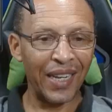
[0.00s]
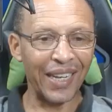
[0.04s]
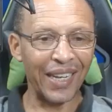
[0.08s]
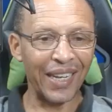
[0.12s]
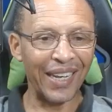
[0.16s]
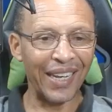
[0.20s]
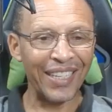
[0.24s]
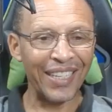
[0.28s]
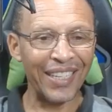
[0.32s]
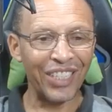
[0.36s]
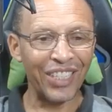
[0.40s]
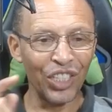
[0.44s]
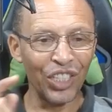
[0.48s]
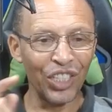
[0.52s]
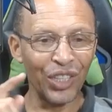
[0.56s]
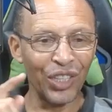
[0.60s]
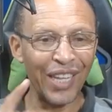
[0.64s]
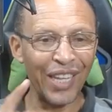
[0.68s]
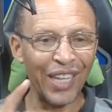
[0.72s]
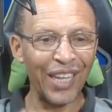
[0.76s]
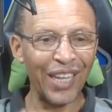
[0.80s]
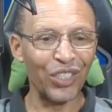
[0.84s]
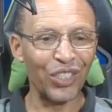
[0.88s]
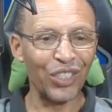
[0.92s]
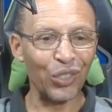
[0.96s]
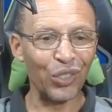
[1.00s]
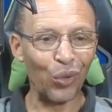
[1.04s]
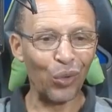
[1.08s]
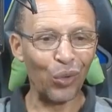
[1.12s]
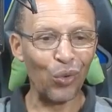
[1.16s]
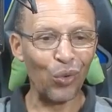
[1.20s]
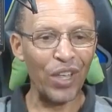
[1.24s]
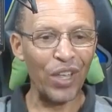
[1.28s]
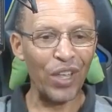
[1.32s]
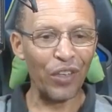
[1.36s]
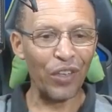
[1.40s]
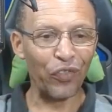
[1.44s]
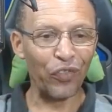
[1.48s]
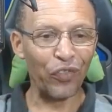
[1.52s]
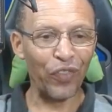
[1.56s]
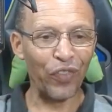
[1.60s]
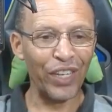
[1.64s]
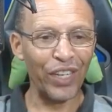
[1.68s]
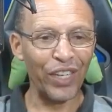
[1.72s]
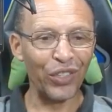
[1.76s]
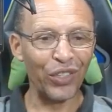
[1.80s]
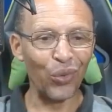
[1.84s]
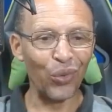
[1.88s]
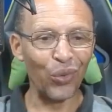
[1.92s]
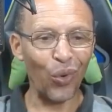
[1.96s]
fazer este texto com
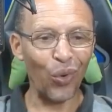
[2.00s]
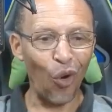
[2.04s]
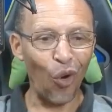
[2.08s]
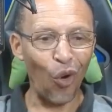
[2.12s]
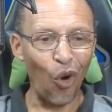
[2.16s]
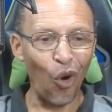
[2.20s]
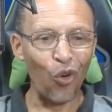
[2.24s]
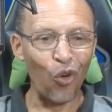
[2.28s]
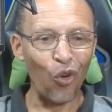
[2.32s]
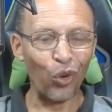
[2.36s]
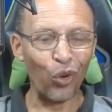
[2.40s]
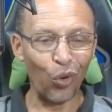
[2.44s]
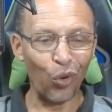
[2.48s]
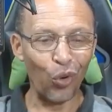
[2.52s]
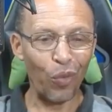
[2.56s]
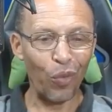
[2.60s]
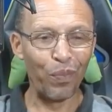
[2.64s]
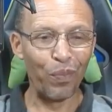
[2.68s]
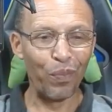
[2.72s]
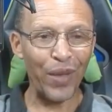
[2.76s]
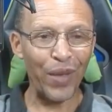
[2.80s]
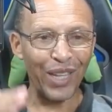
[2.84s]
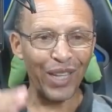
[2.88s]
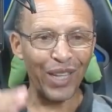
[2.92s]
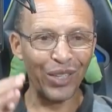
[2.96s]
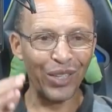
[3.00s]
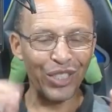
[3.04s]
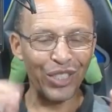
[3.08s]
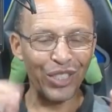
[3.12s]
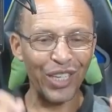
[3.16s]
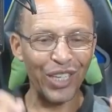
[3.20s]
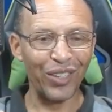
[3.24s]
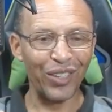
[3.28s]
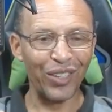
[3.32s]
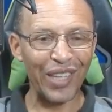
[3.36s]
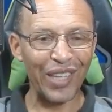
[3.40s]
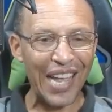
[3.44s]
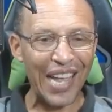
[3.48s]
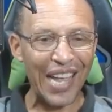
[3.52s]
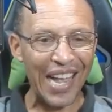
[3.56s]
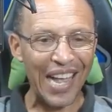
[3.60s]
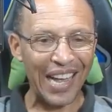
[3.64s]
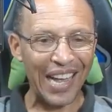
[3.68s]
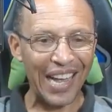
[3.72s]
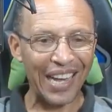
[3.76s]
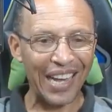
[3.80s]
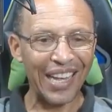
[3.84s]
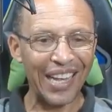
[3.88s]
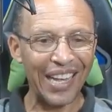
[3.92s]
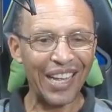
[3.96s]
efeito ouro pelo
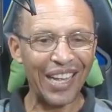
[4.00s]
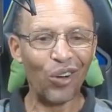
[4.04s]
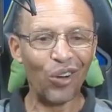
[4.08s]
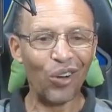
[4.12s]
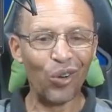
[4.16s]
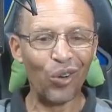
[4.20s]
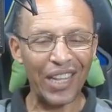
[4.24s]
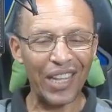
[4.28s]
celular.